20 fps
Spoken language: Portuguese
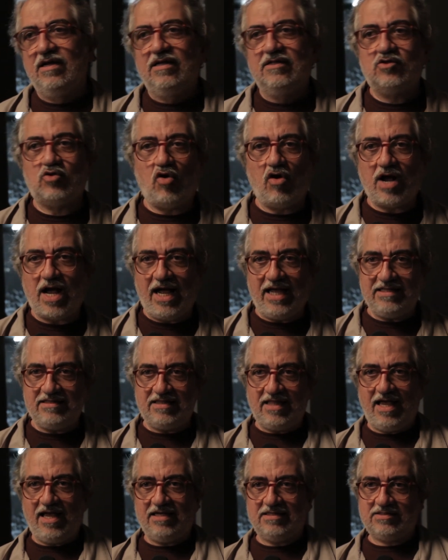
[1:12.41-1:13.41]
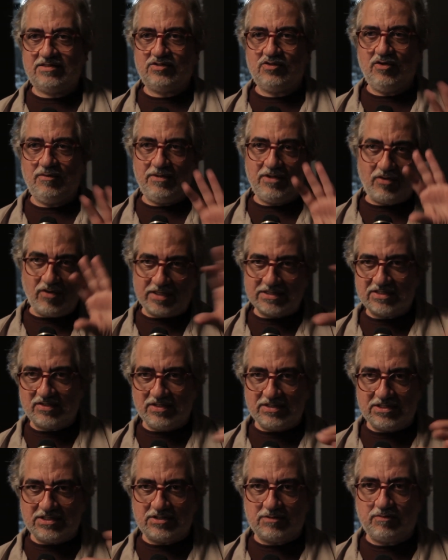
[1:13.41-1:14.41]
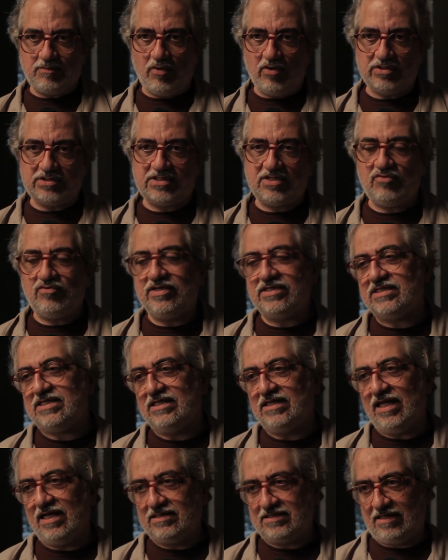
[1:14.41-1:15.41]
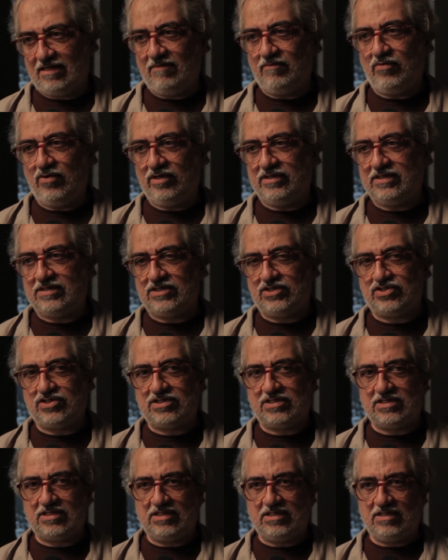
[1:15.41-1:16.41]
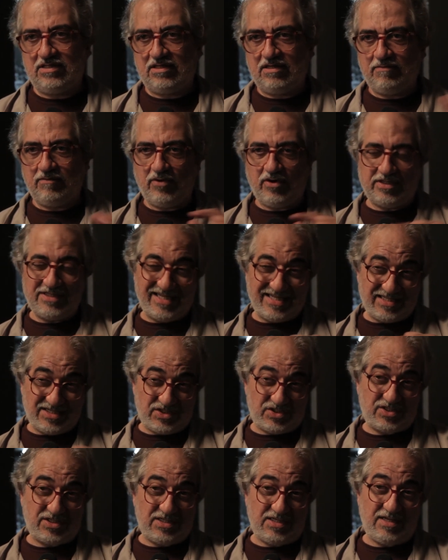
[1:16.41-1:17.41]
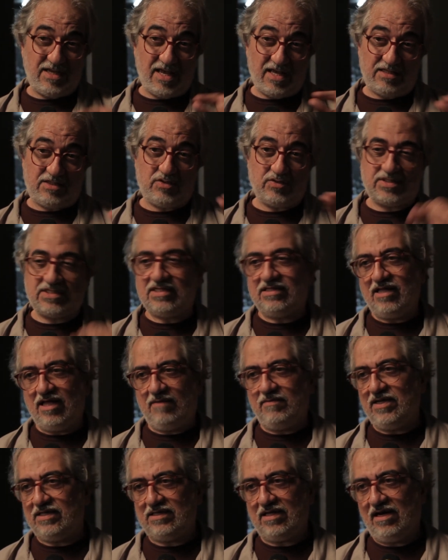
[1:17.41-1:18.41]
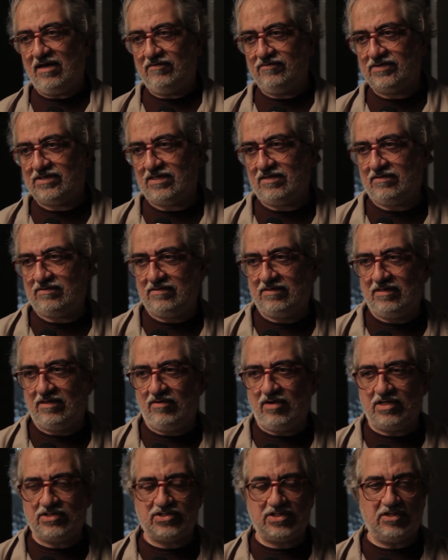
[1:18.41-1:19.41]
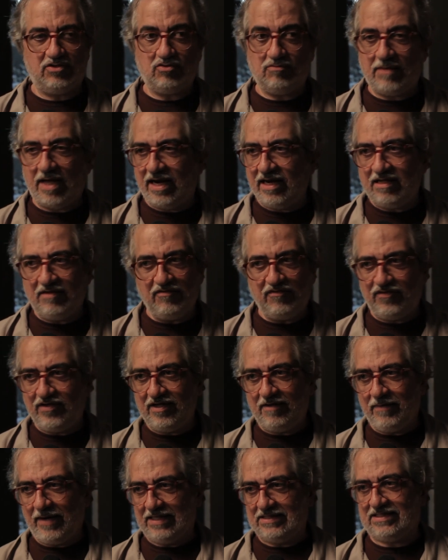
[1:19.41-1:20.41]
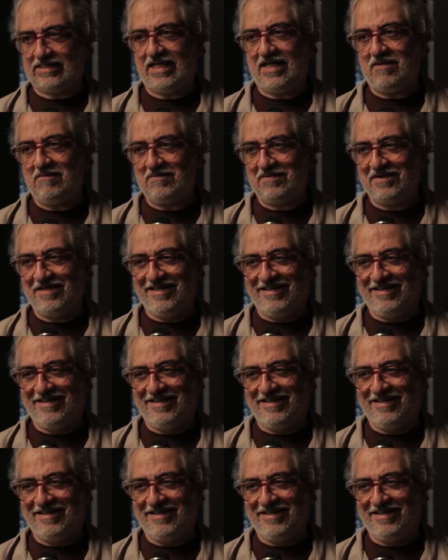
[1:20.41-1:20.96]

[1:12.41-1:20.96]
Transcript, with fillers: trocar ideias sobre quais são esses pontos de coincidência que podem existir, que podem existir entre o cinema e a televisão. Eu acho que tomara que fique para sempre